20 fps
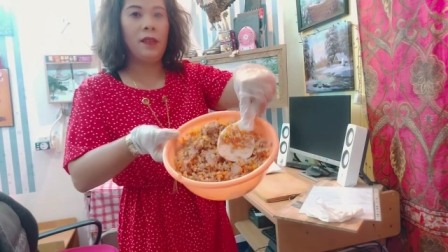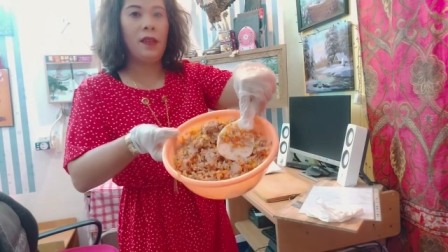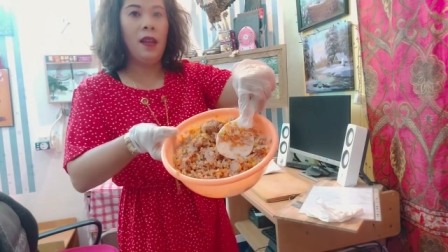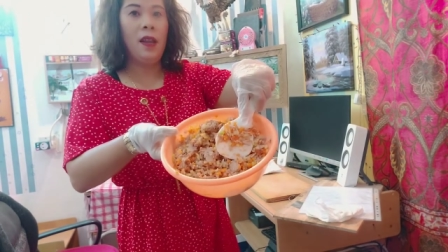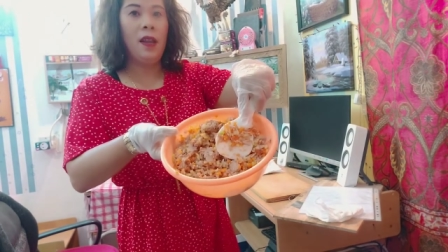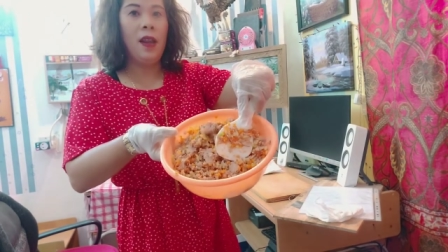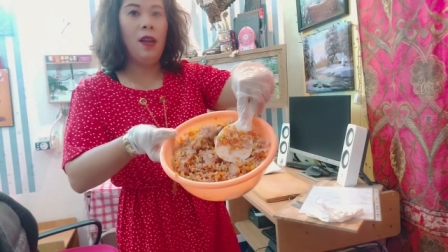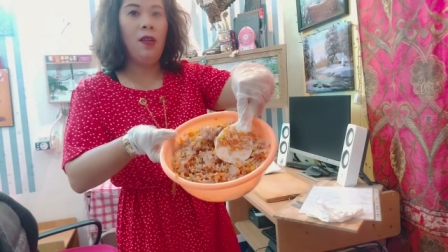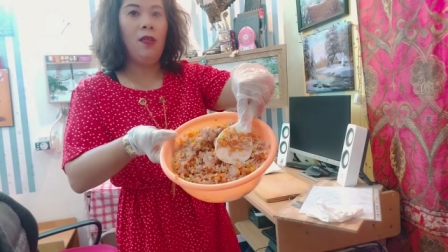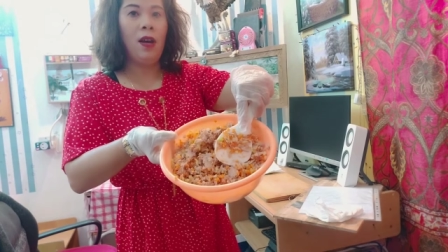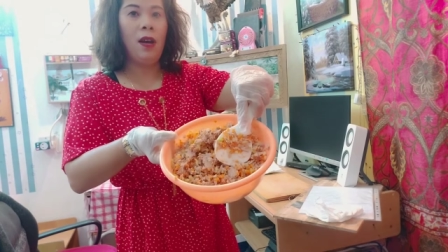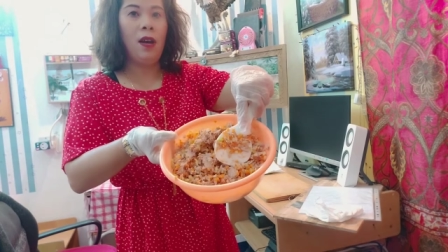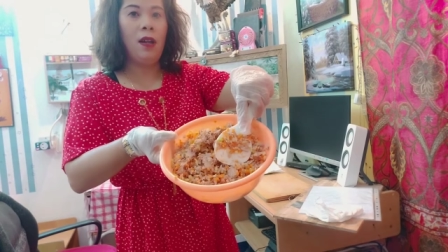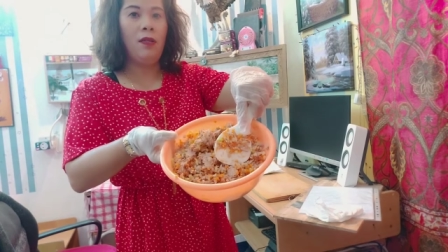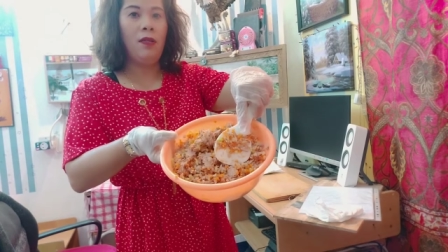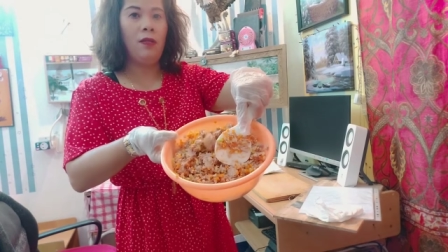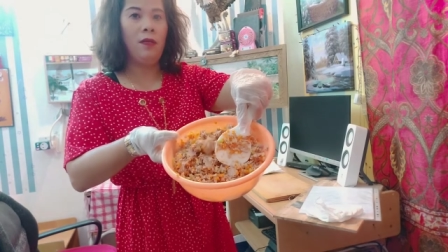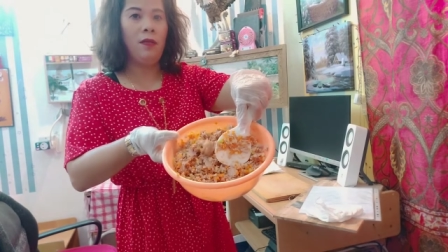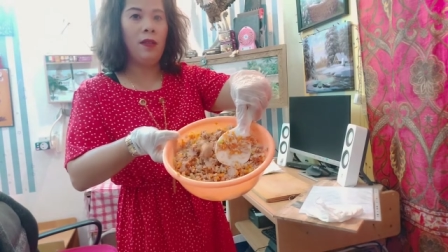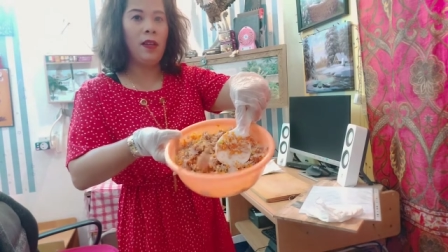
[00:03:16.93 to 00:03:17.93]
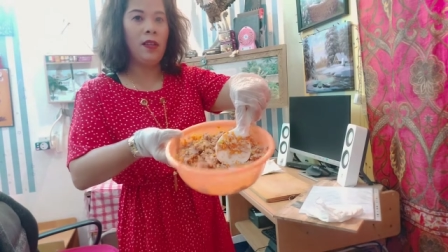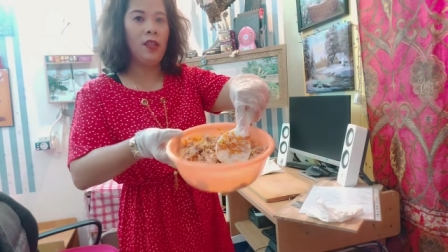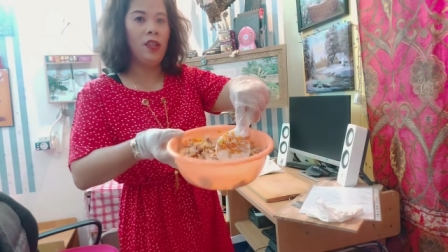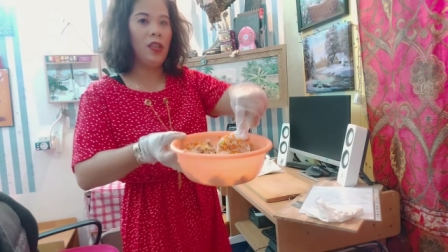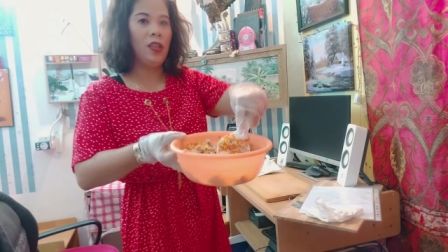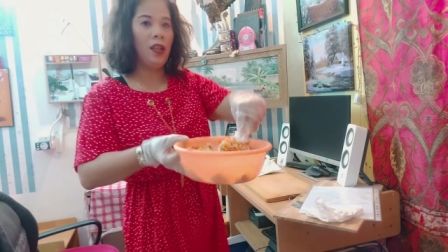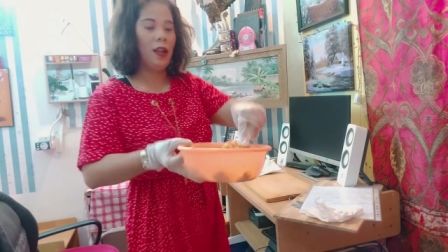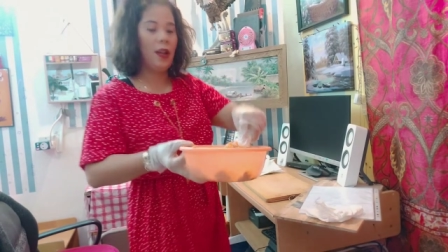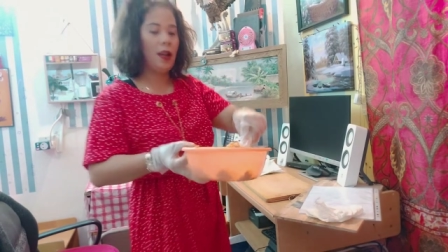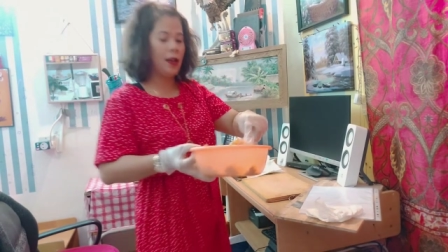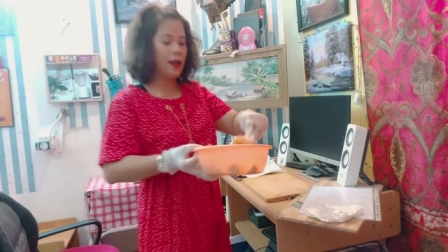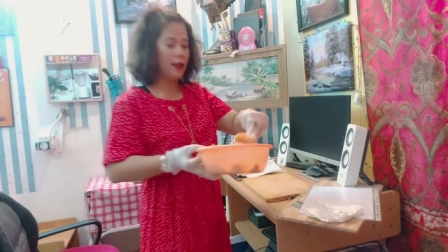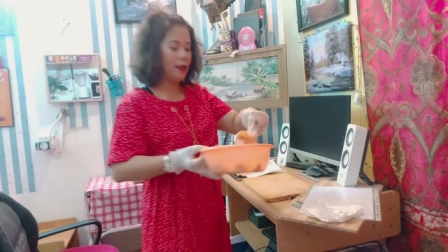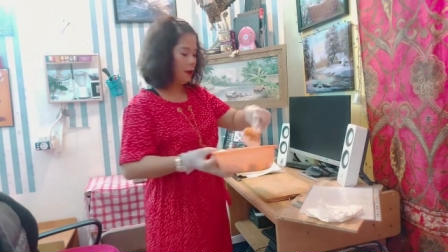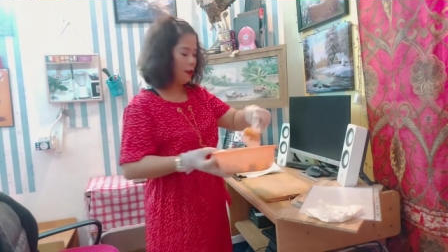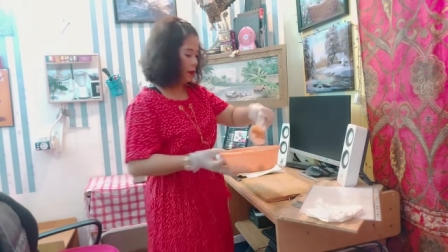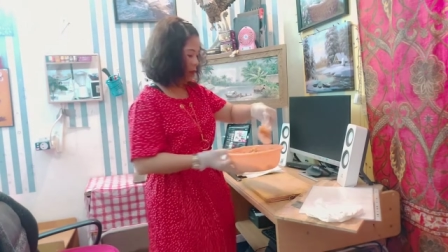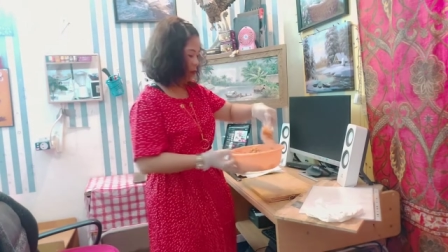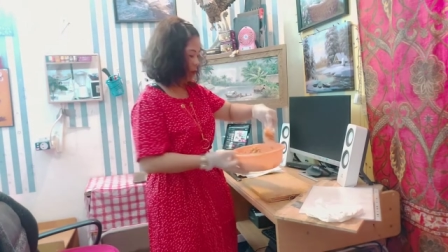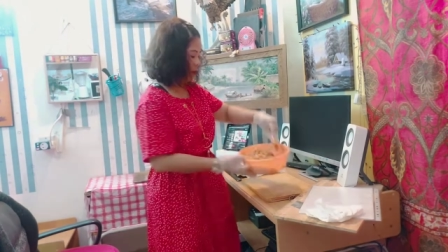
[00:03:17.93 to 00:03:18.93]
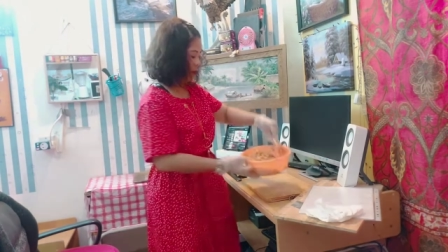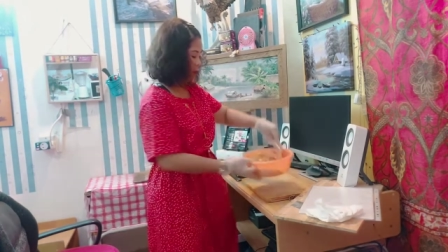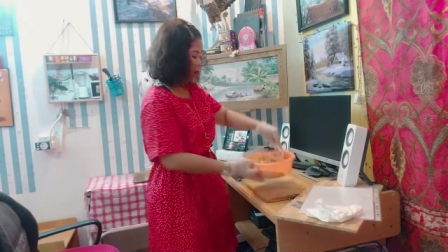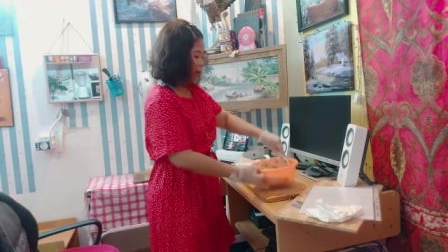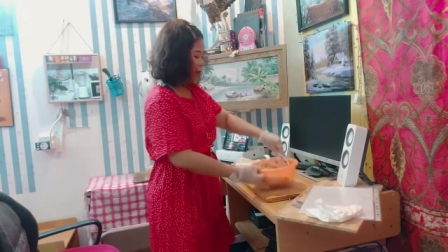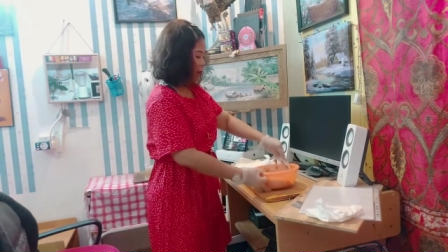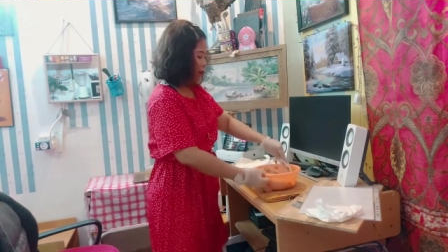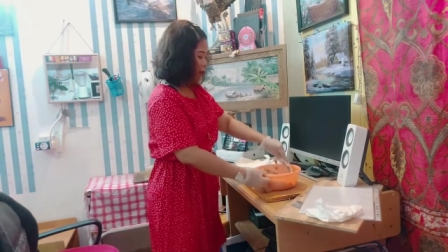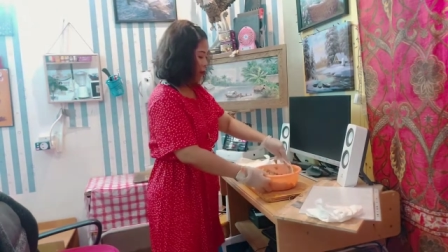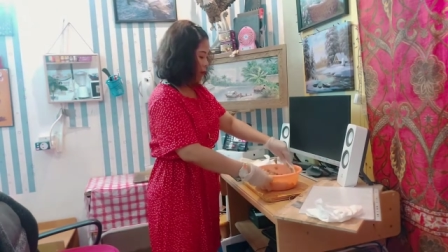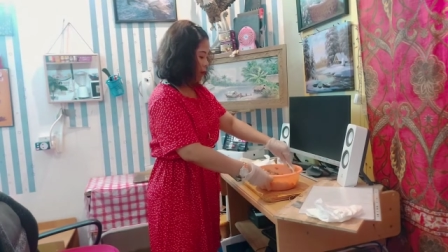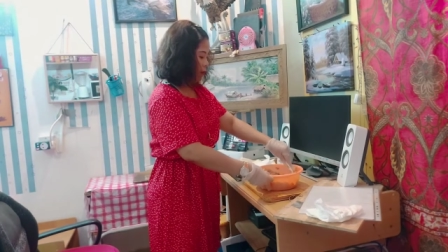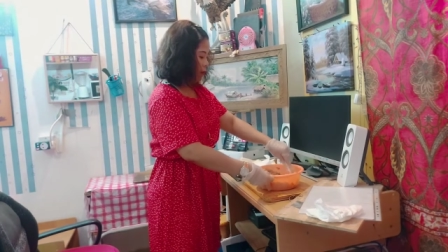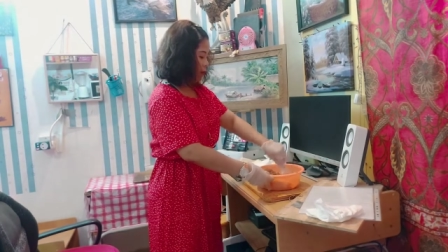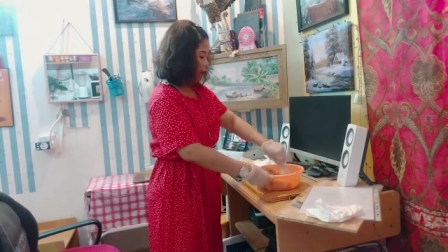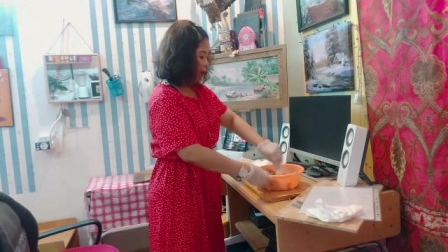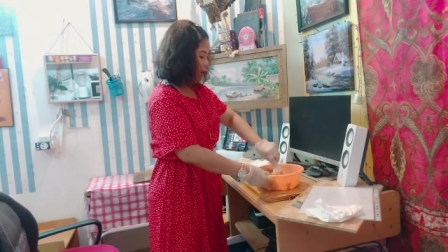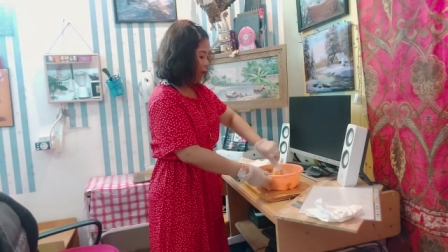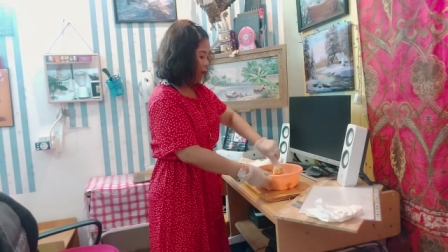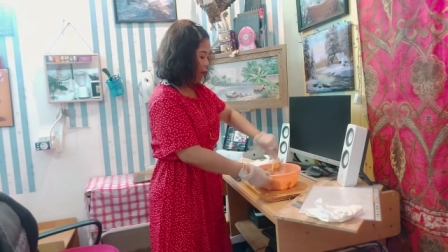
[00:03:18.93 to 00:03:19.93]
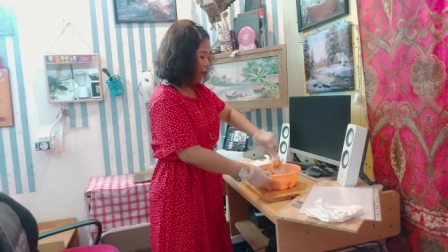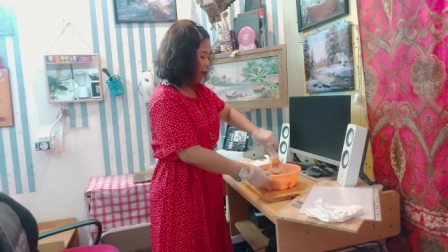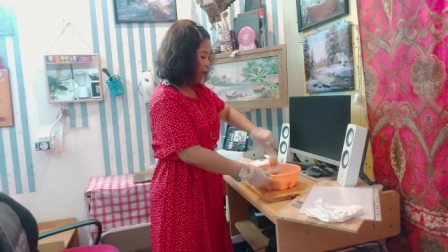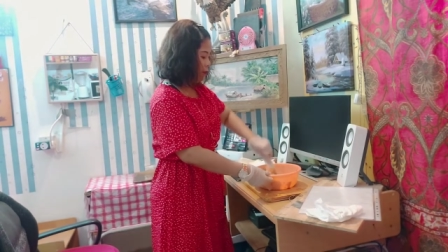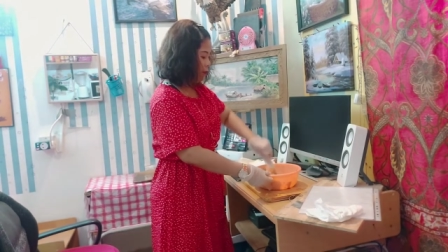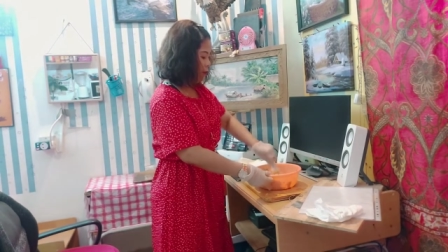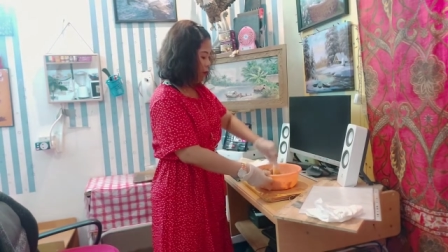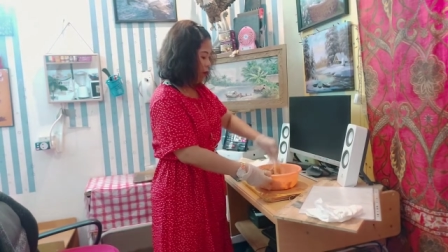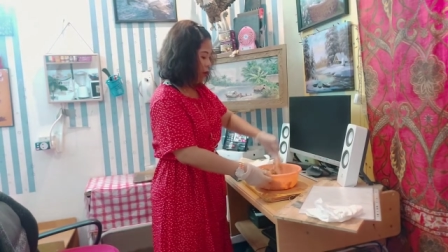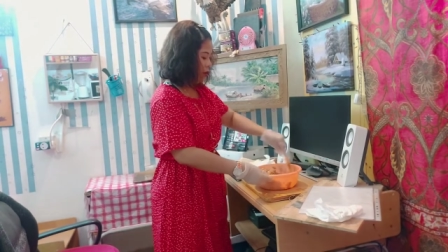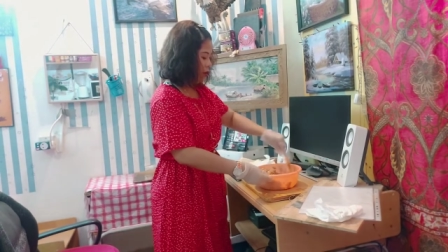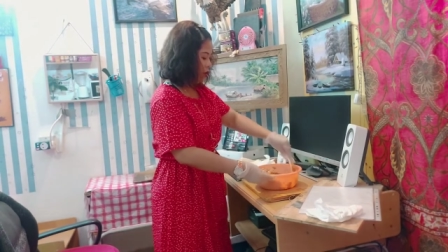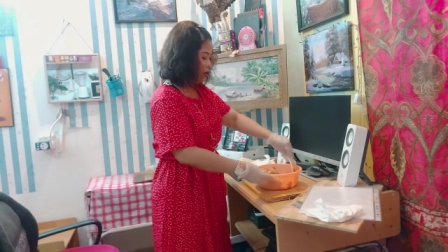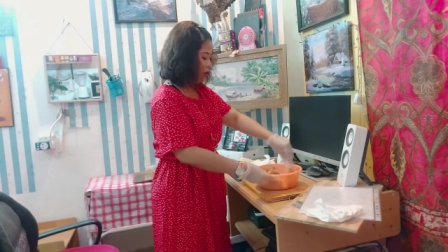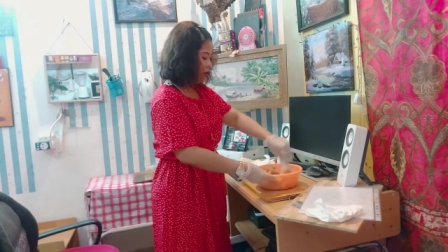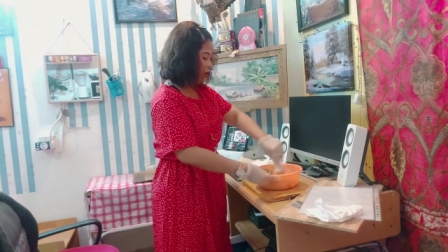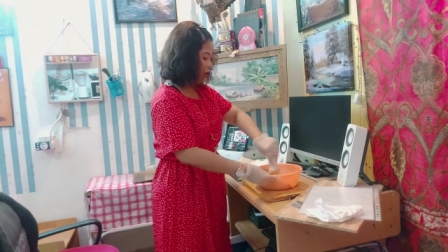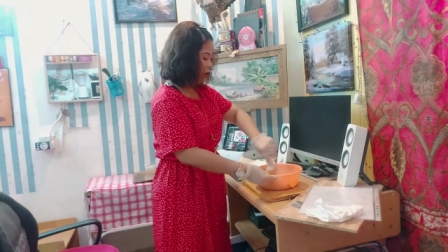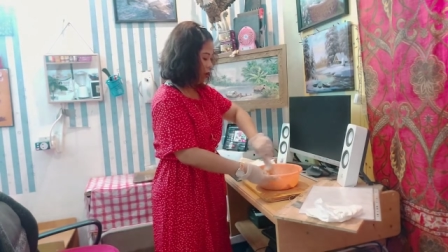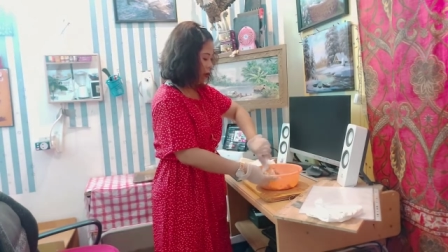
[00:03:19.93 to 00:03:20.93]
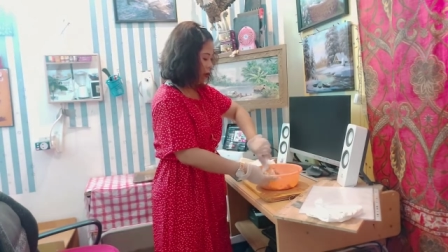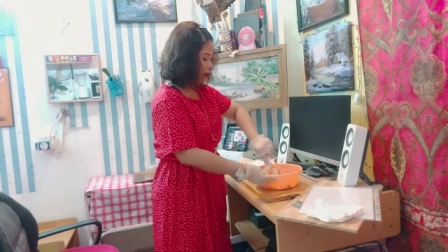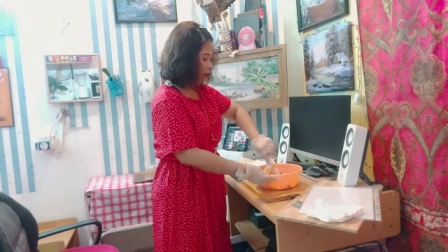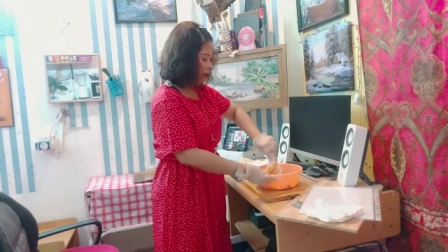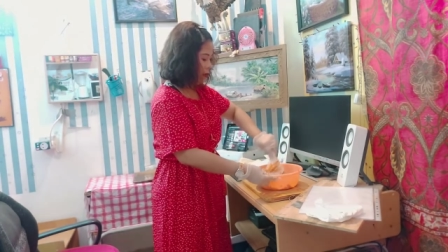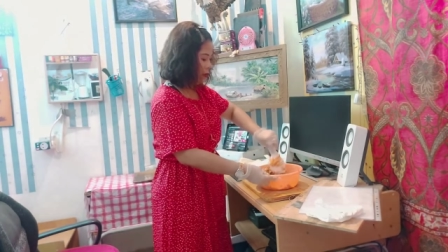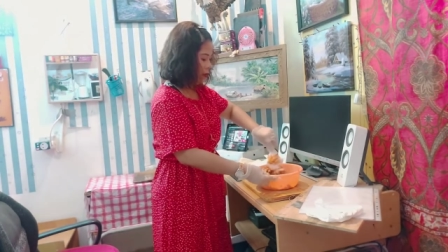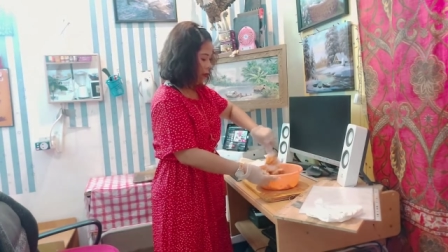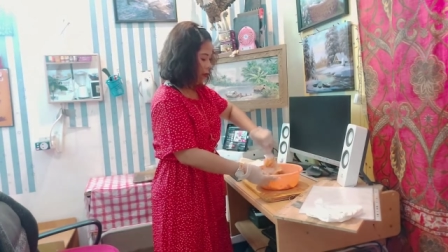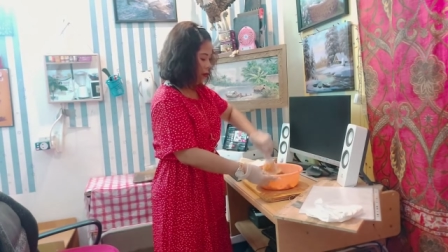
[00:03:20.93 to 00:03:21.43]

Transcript: Hinalo-halo ko lang siya lahat. I-mix mo lang siya.